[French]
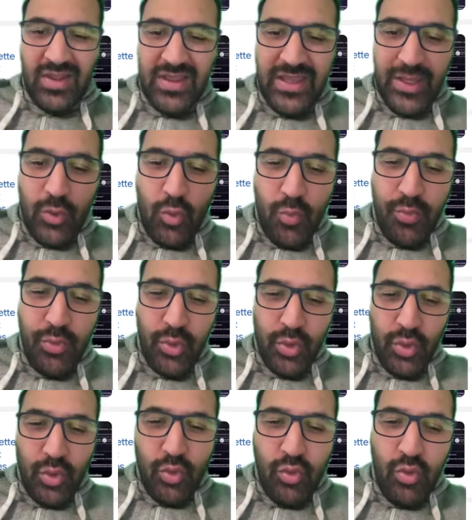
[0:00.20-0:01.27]
des coupures
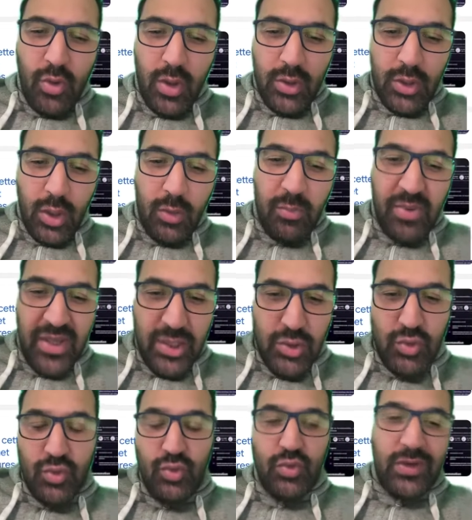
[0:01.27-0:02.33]
de courant dans le pays
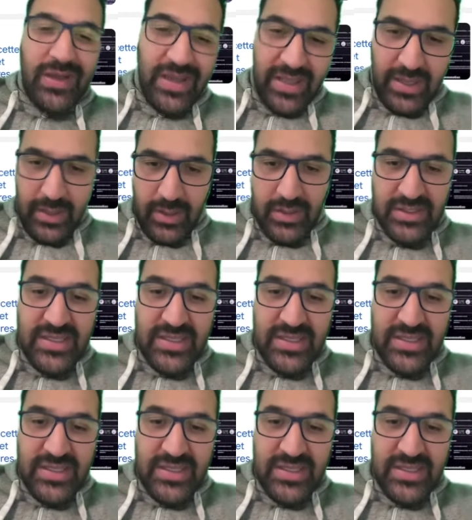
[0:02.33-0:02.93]
du nucléaire.